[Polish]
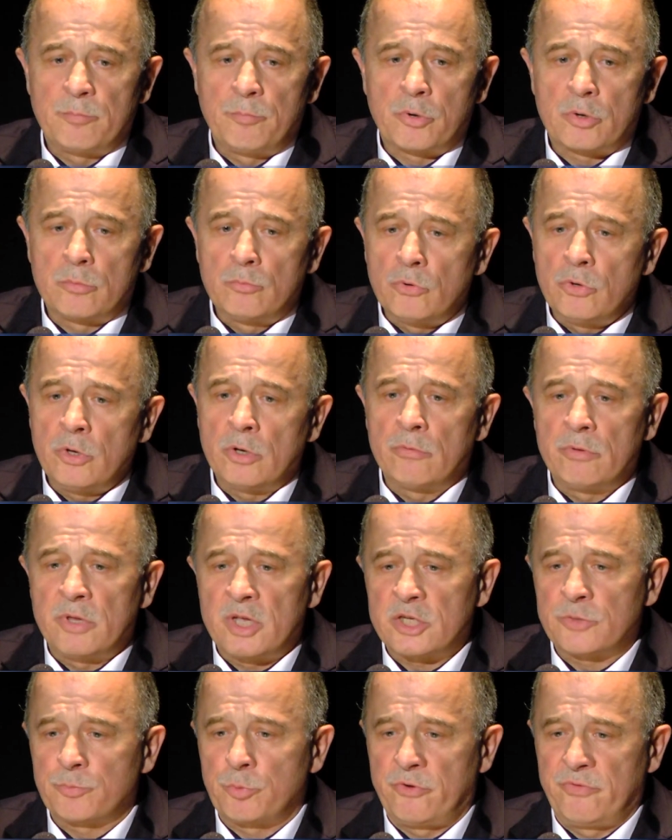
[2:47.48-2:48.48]
promują
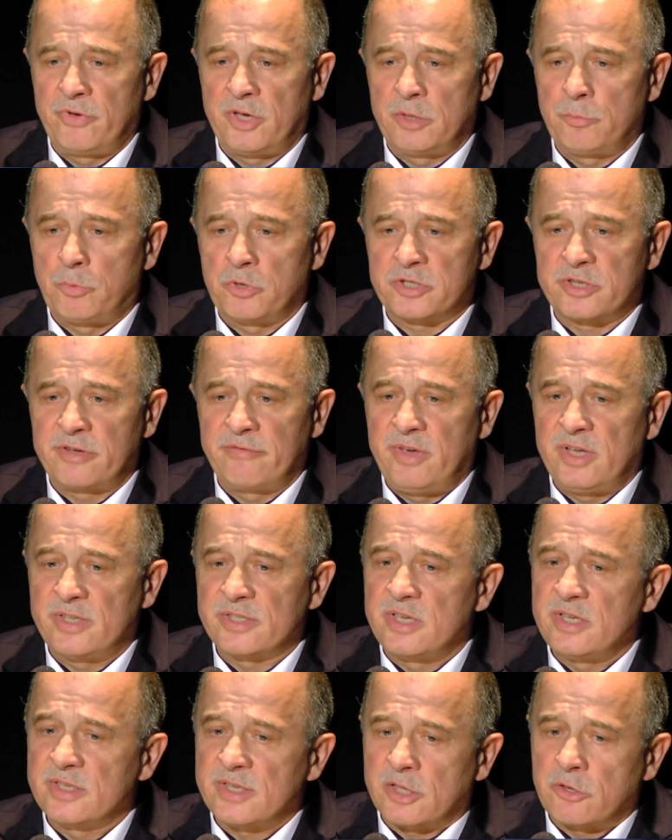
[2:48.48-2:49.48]
nasz powiat
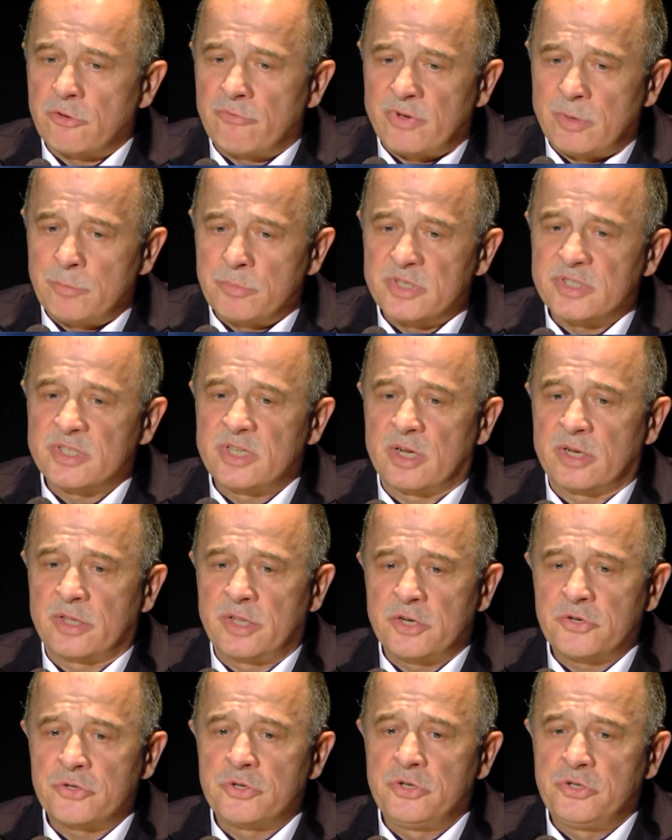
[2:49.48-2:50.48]
bolesławiecki. Za to Wam
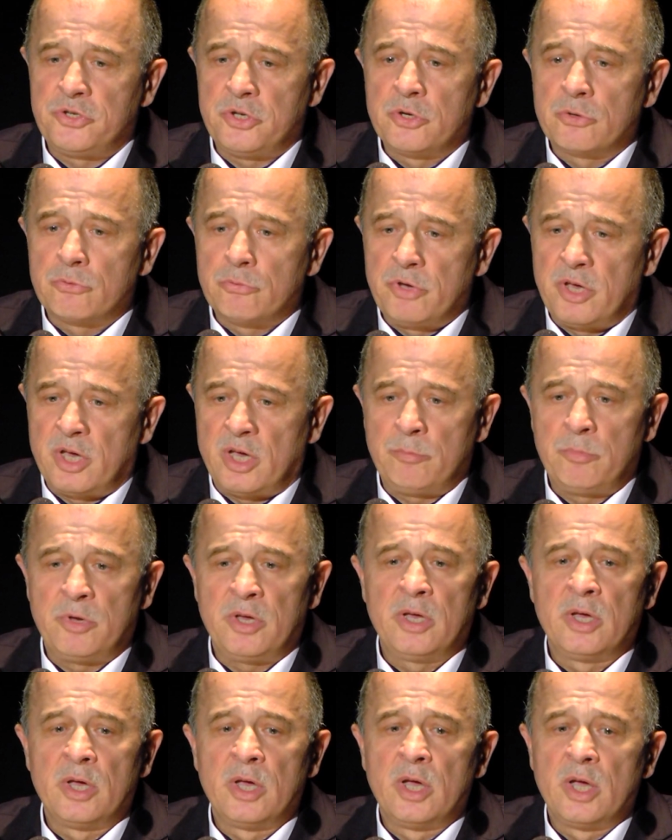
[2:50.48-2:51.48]
serdecznie dziękujemy
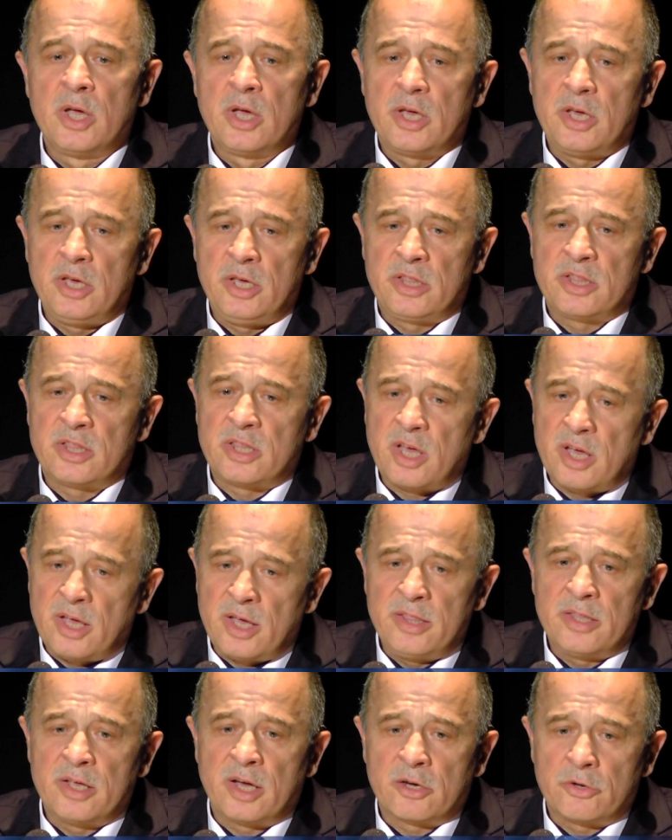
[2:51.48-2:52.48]
i te
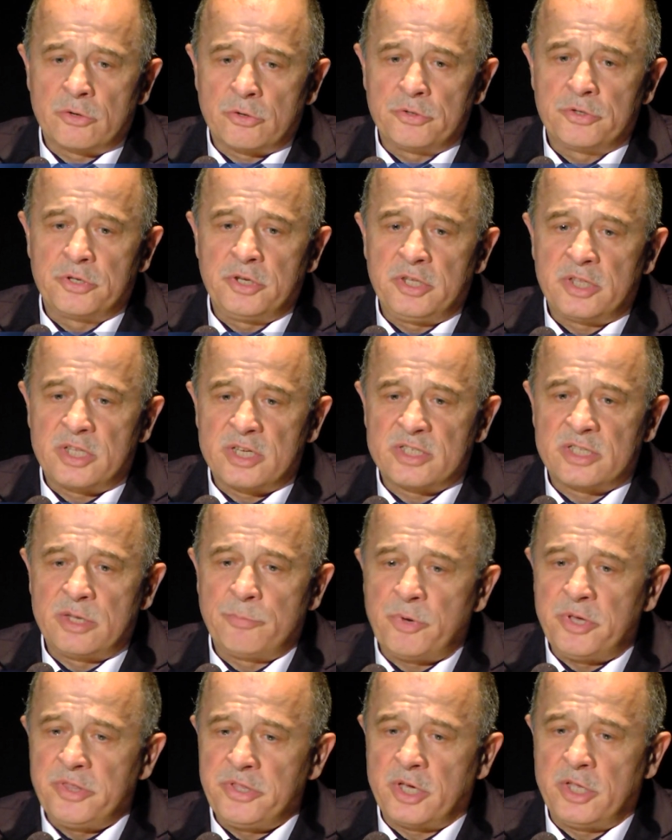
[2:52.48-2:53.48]
nagrody i te
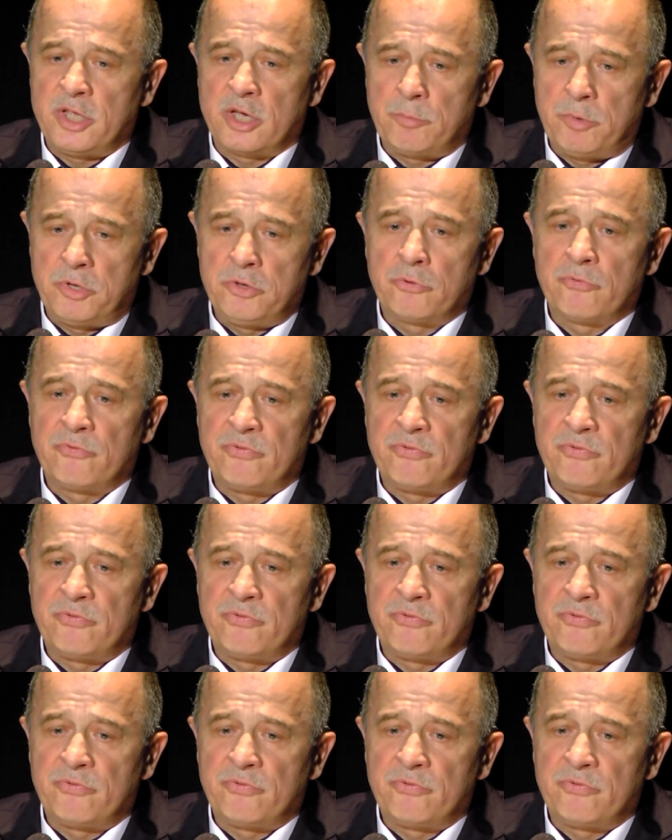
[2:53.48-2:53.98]
stypendia nie będą